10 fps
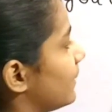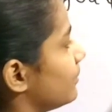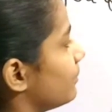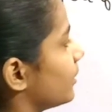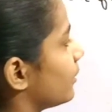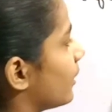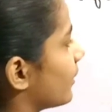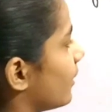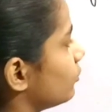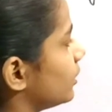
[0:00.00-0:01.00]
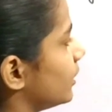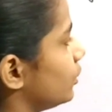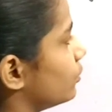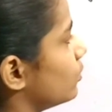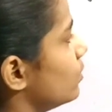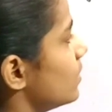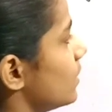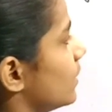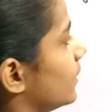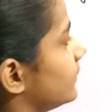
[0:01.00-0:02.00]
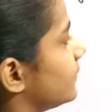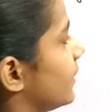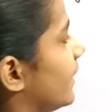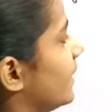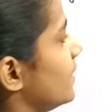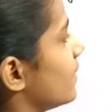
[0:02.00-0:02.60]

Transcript: प्राइम नंबर क्या क्या होते हैं टू थ्री